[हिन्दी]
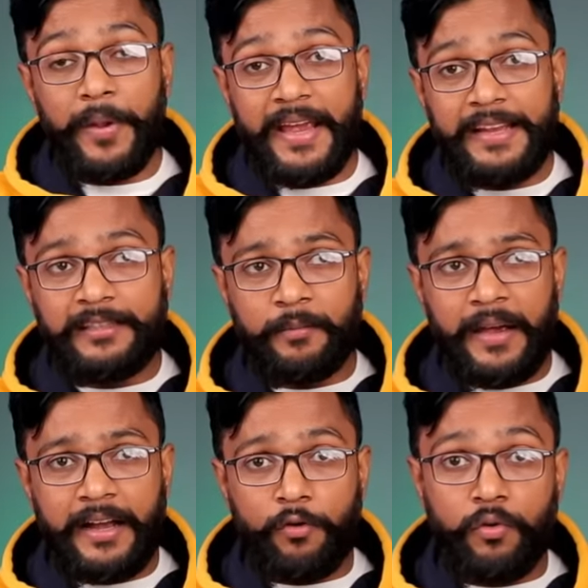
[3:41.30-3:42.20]
बेस
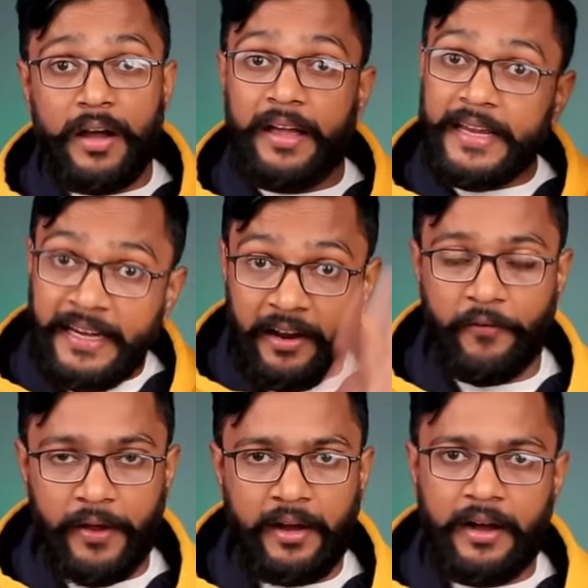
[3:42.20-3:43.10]
मैं कहूँगा
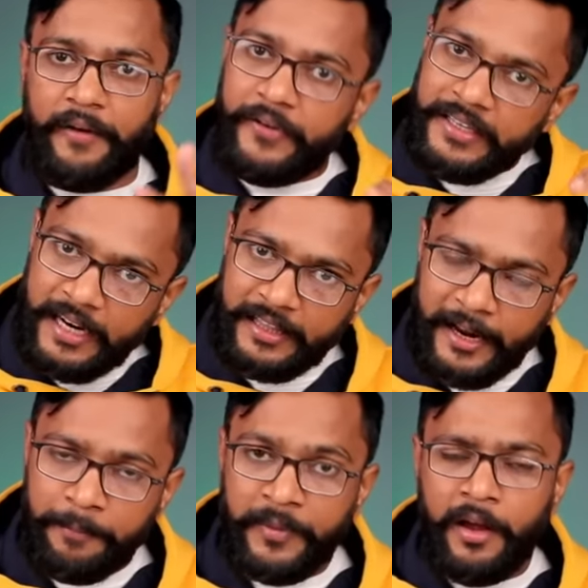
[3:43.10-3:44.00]
इनफ है काफ़ी
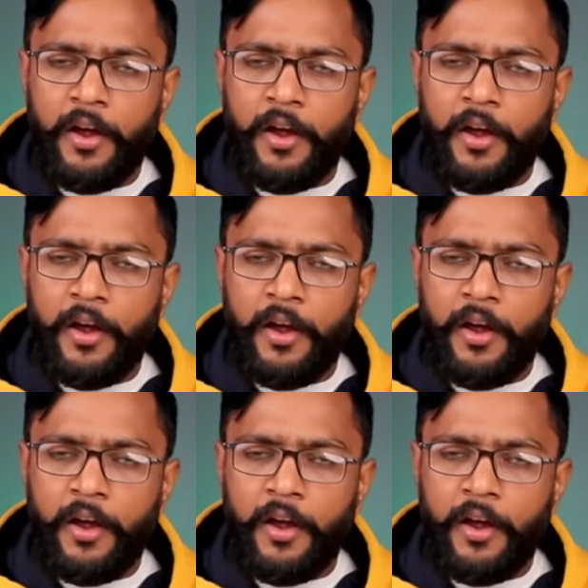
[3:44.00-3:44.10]
ज़्यादा है